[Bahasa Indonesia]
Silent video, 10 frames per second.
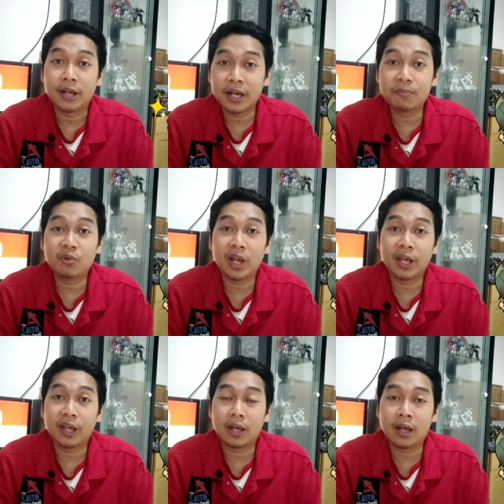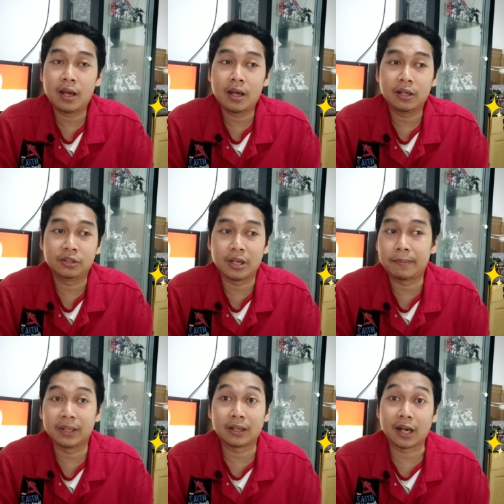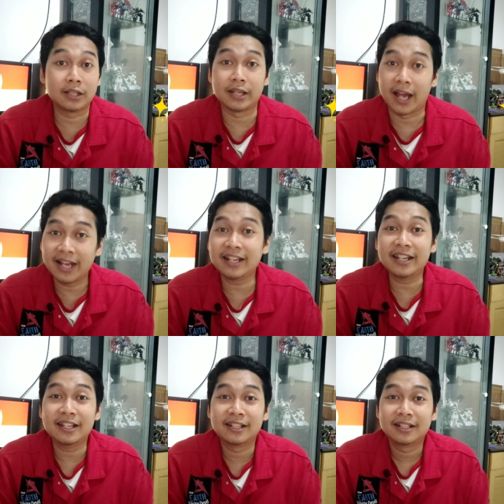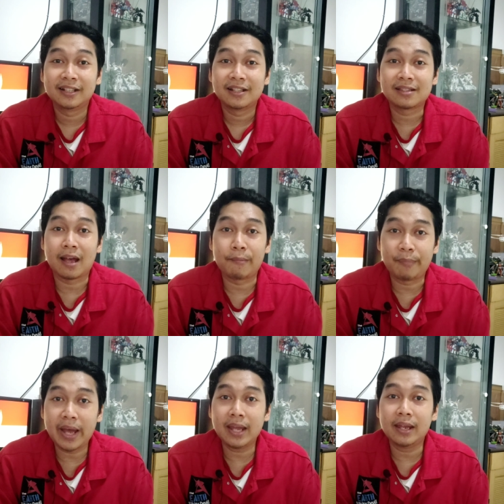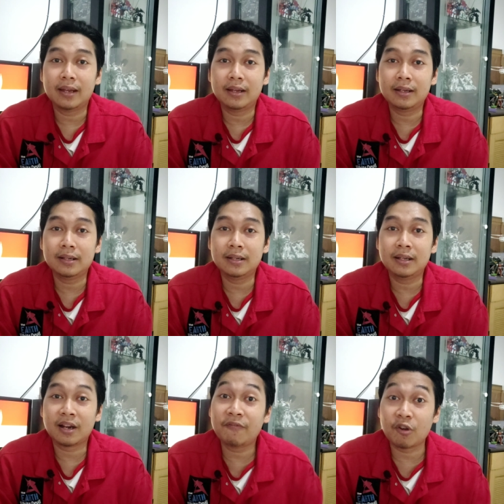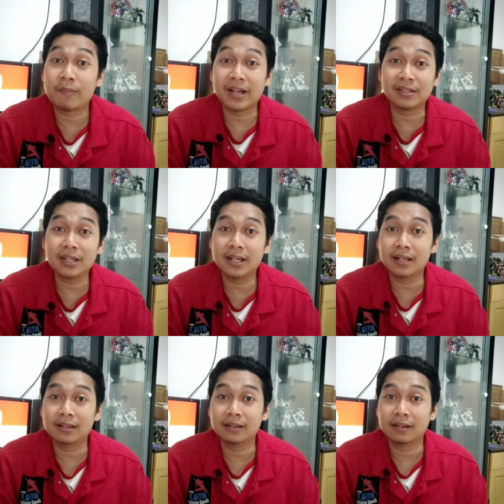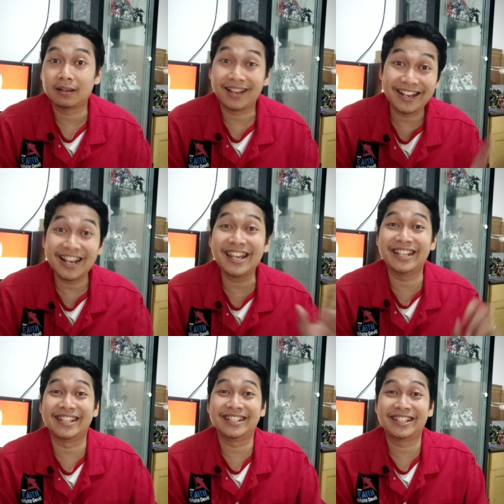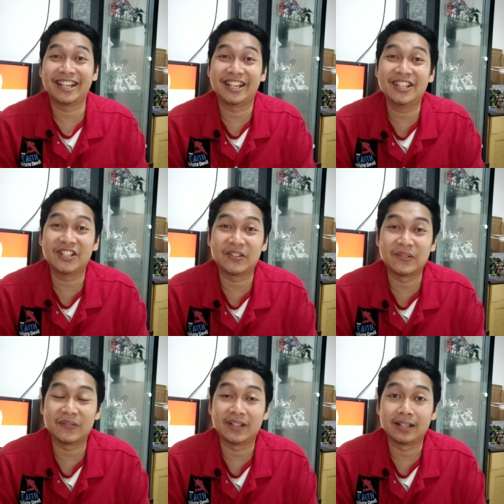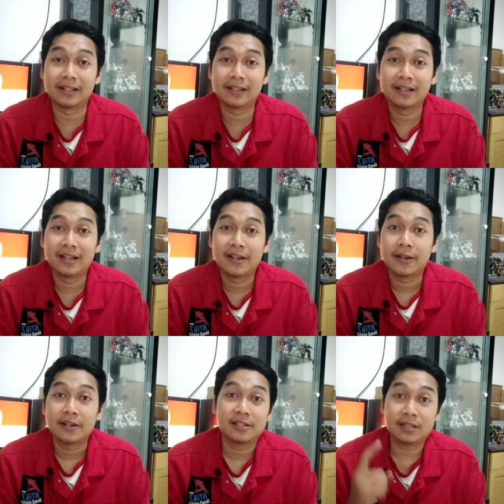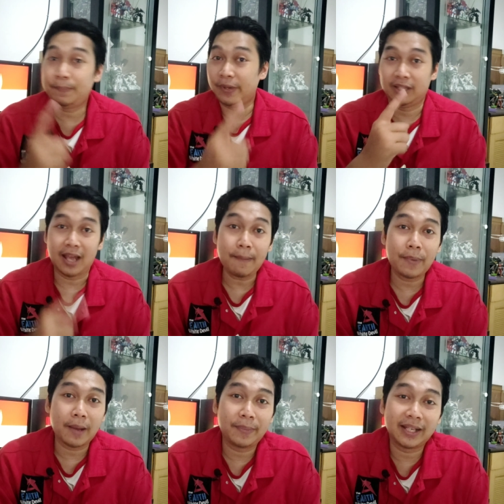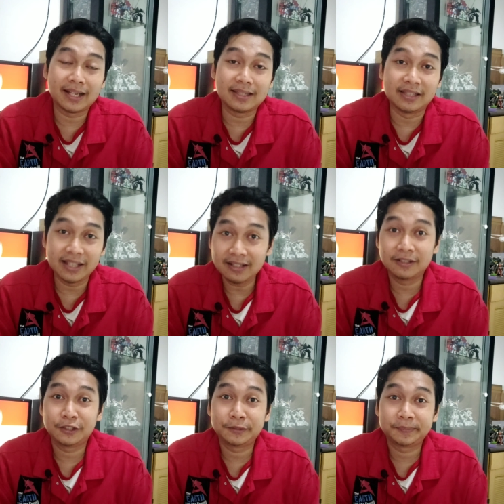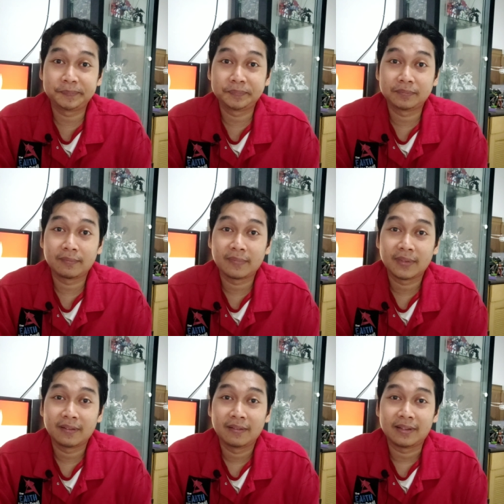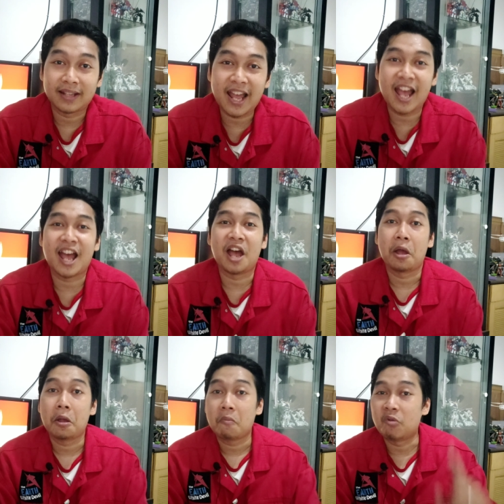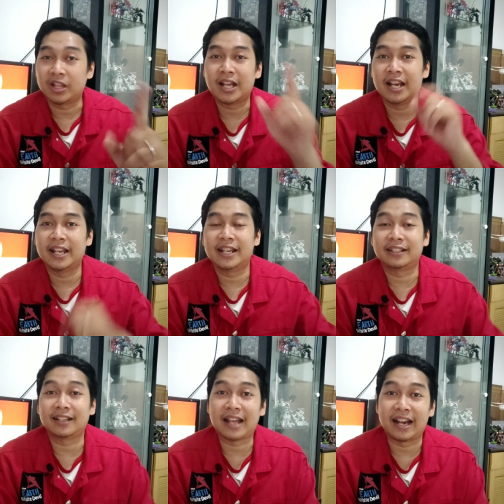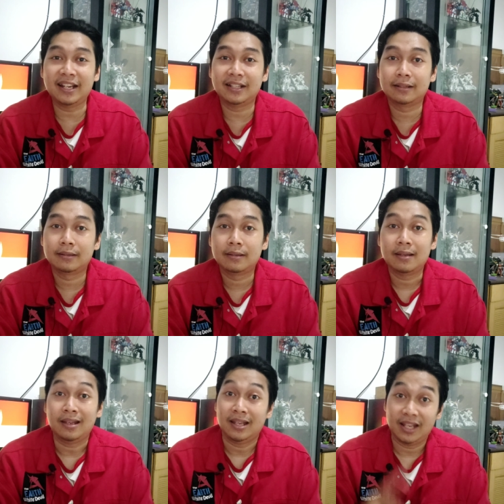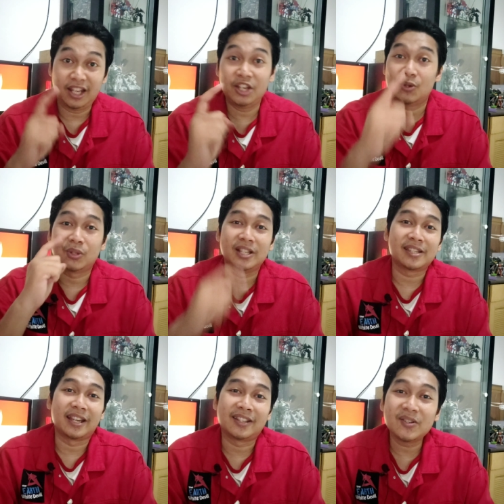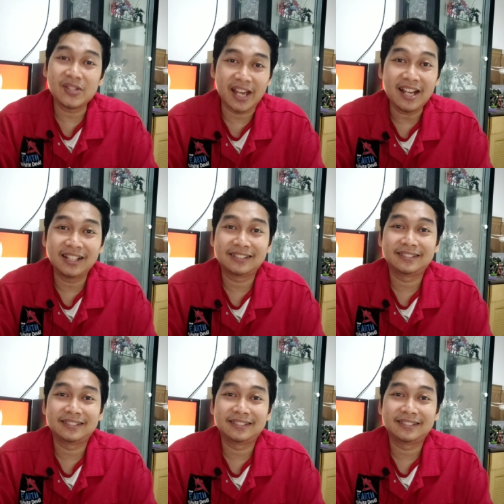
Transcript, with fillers: dari mulai uh, zaman kerajaan ya sampai uh, reformasi dan lain-lain kayak gitu teman-teman seperti apa aplikasinya? Nah, buat kalian yang tertarik, ikutin saya terus ya.